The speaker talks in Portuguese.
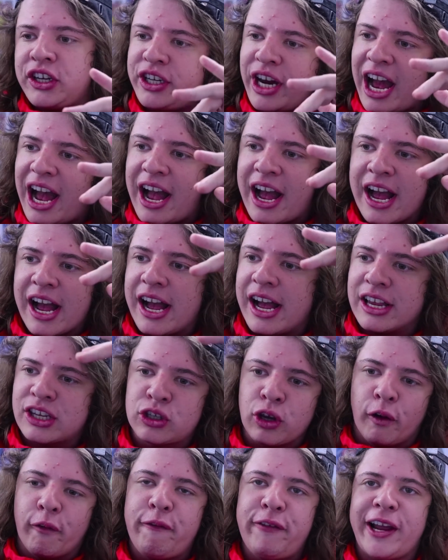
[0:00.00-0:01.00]
já
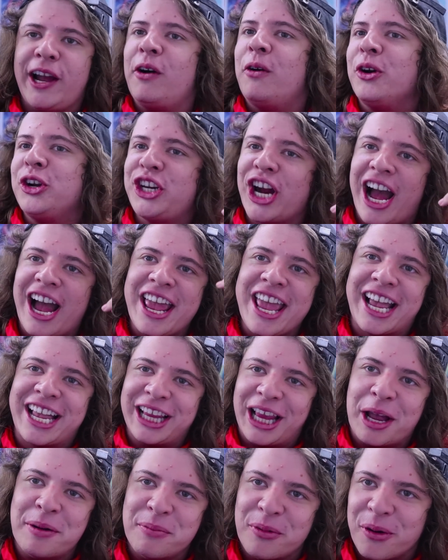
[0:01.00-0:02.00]
sofreu, já
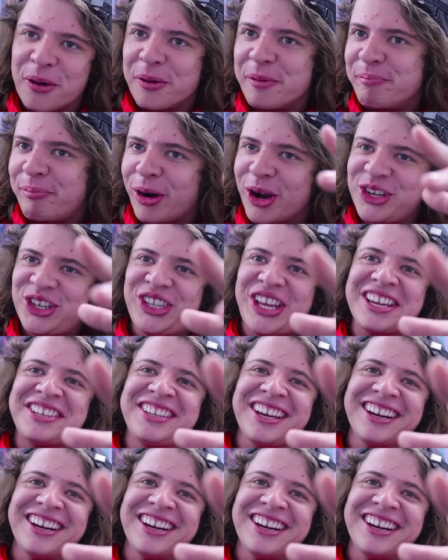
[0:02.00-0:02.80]
reclamou, pode ter